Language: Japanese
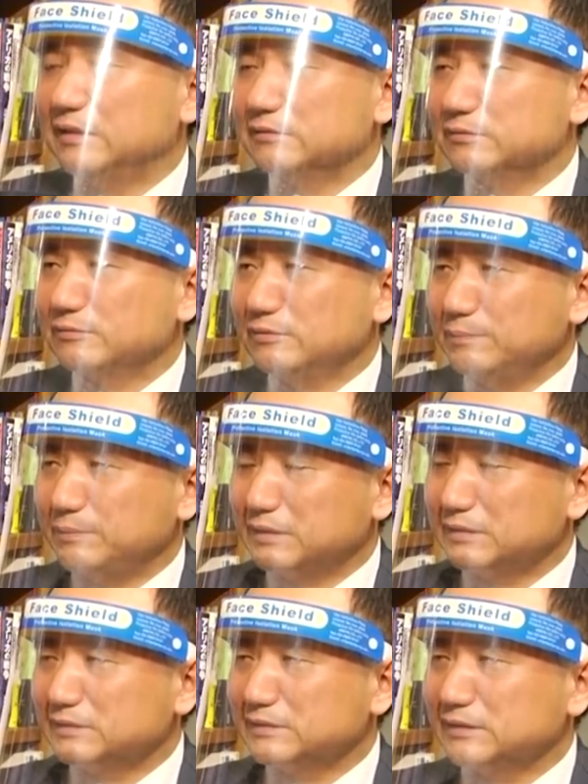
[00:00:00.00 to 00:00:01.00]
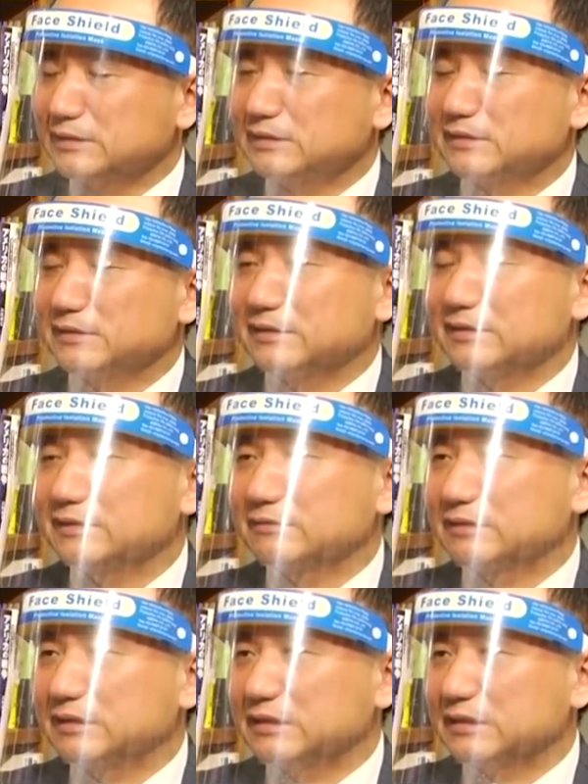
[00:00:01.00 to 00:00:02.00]
そこはやっぱ反省しなきゃいけな
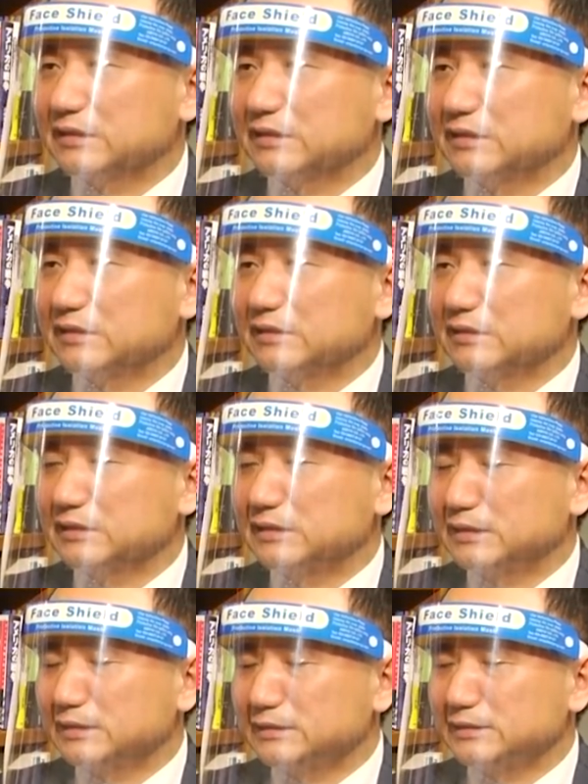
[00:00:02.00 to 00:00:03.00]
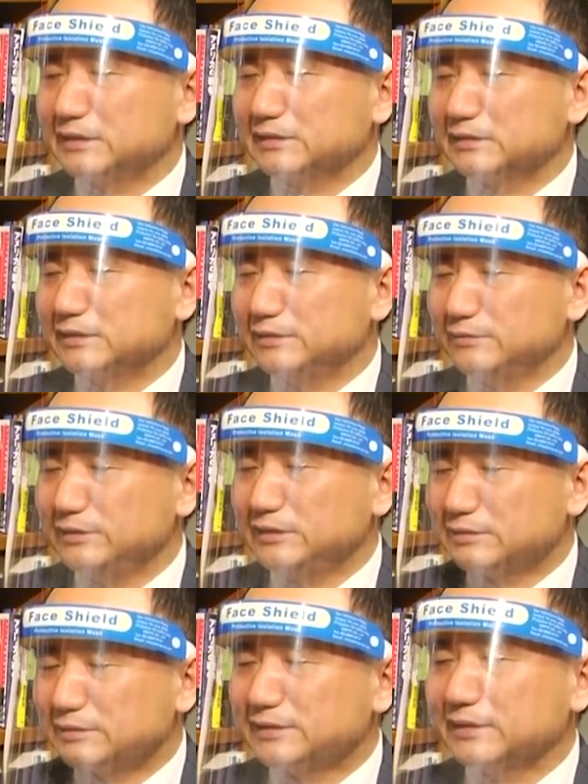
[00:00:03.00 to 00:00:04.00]
くて、東アジアで唯
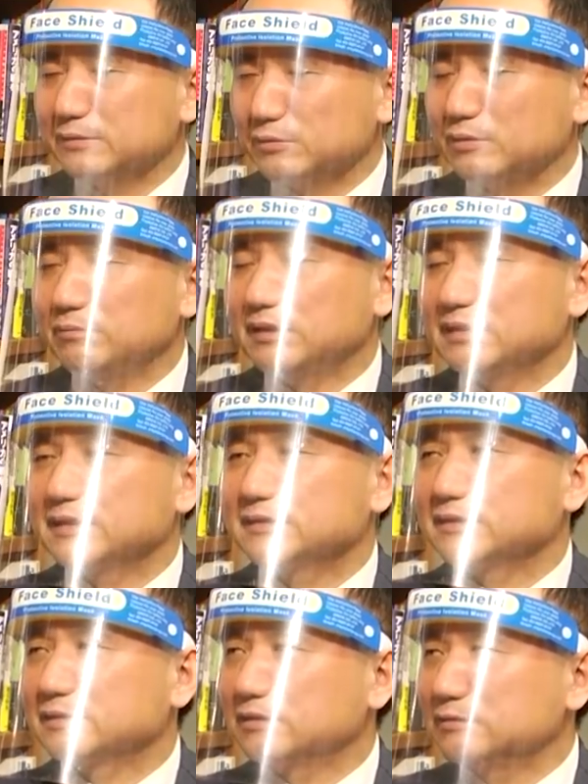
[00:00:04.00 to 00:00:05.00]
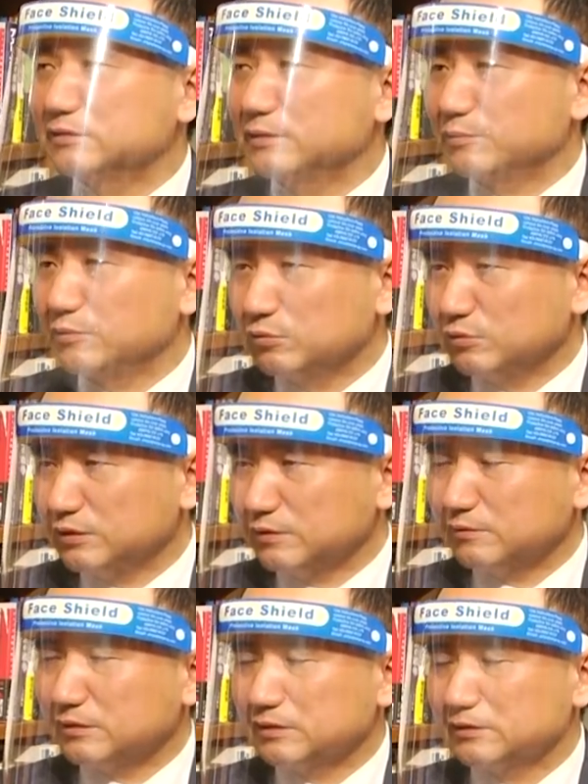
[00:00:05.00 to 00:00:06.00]
一全土に蔓延させないこの影
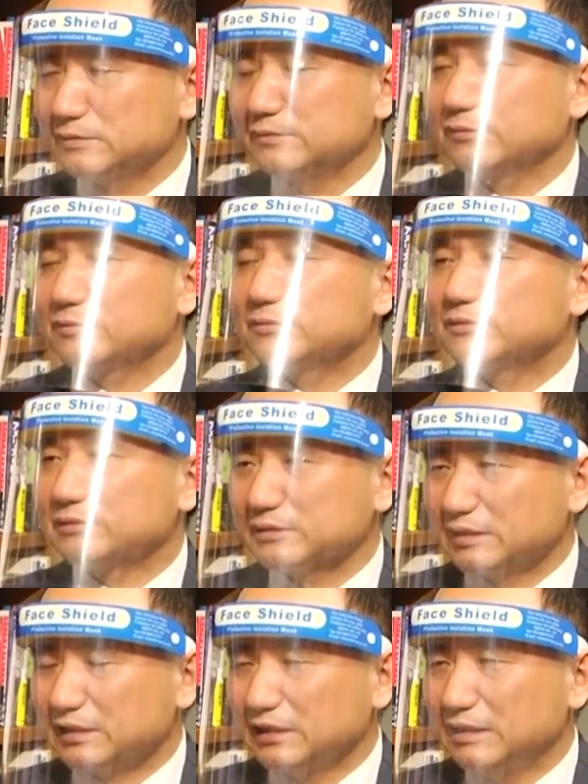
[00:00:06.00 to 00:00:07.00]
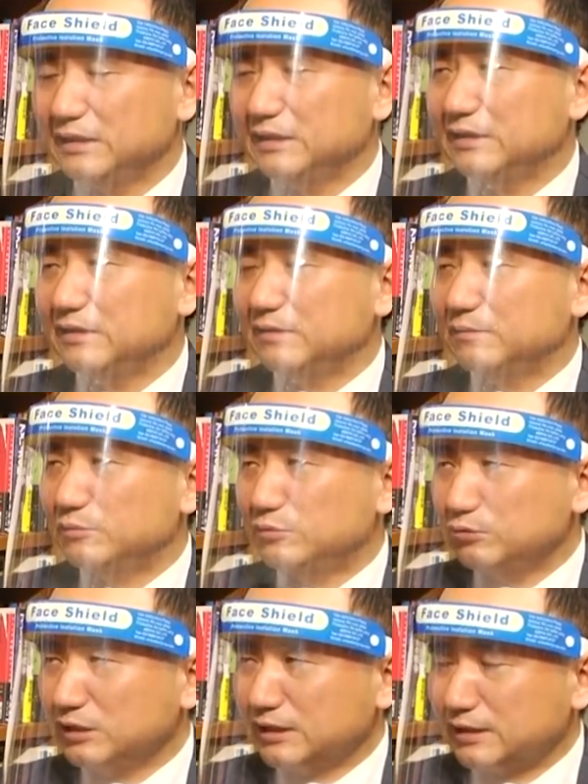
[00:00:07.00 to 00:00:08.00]
響がそれ強いと思うので、はい、
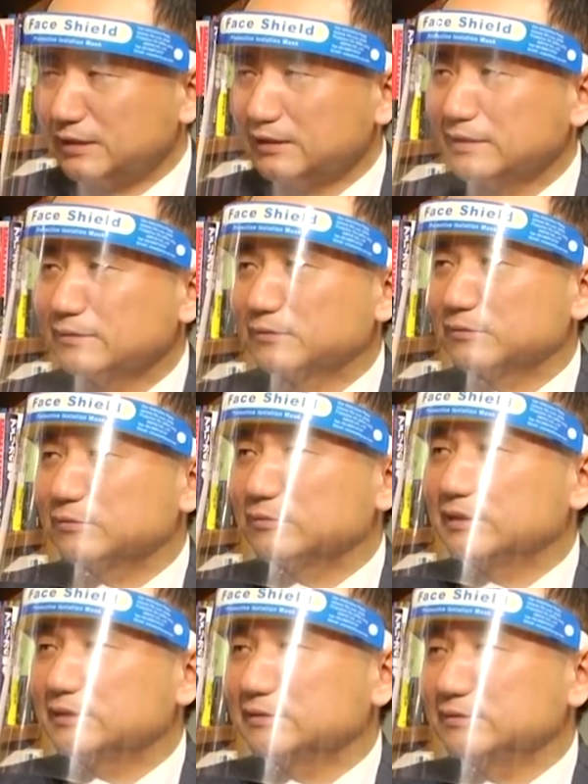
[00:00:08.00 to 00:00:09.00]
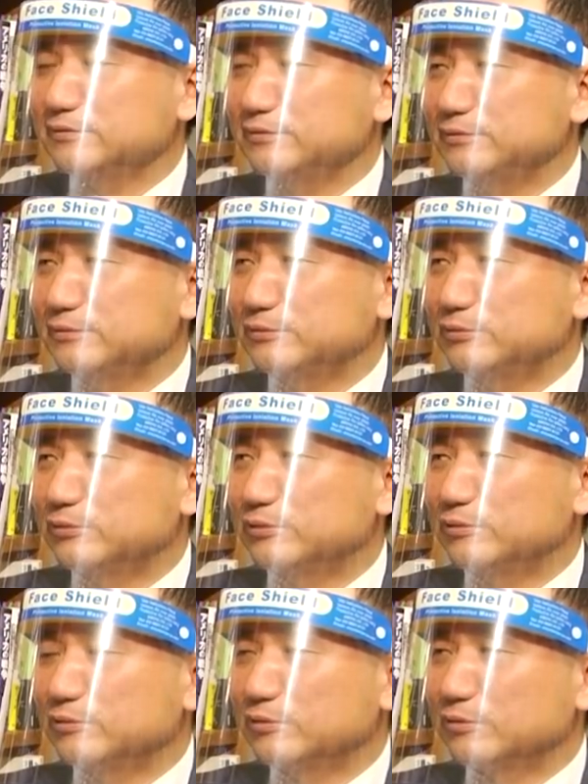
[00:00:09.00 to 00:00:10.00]
もう一回やると夏の流行
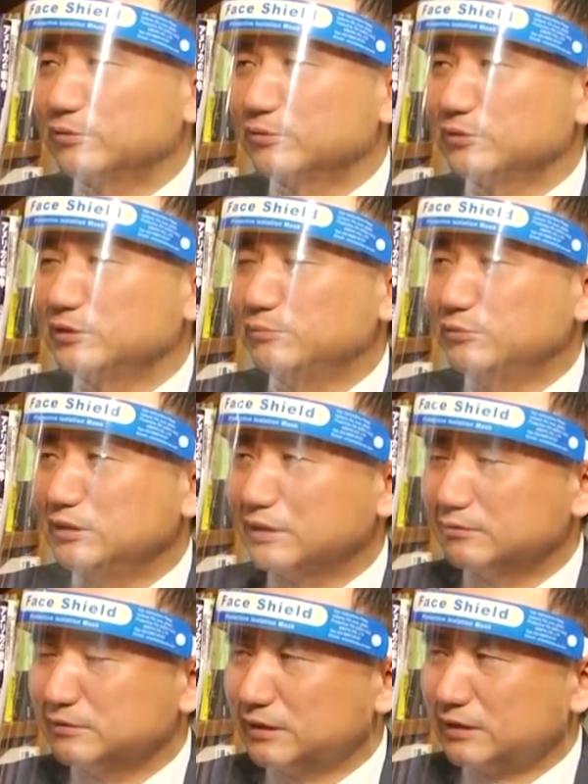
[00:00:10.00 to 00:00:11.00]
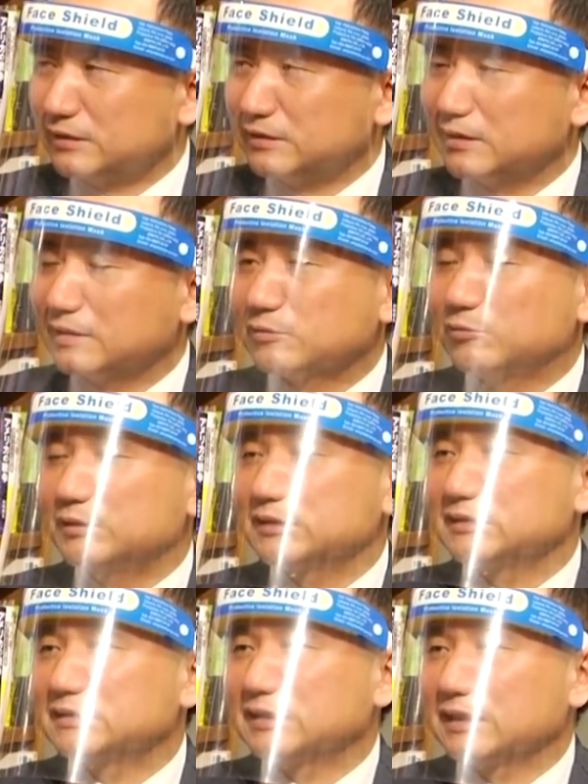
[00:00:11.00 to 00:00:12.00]
を今年やるんだったらこうま
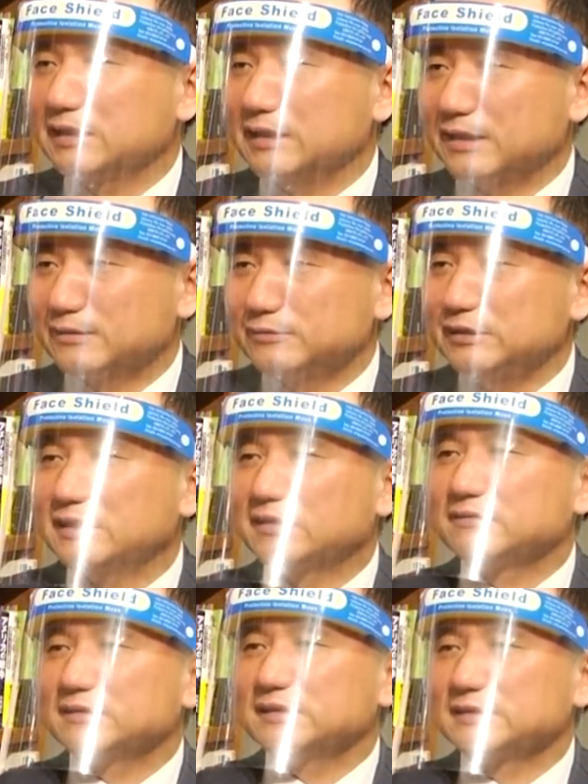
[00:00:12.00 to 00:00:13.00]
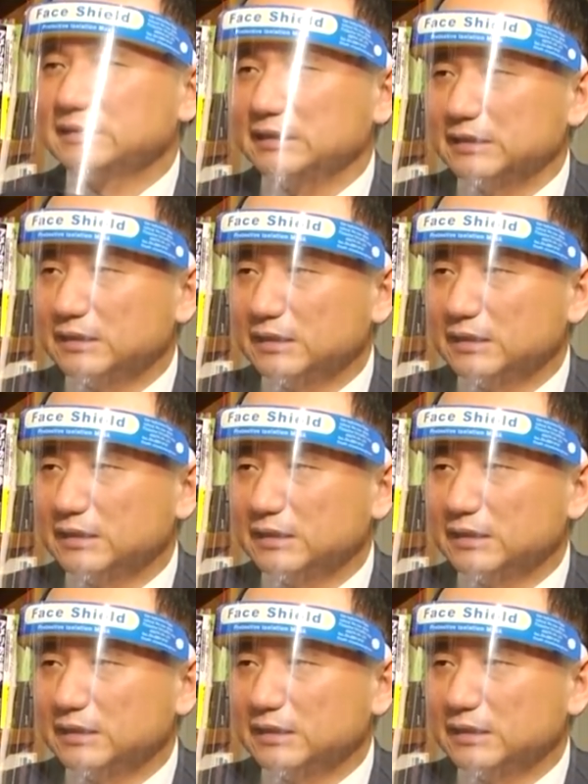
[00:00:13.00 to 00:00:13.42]
さに最悪になるんですね。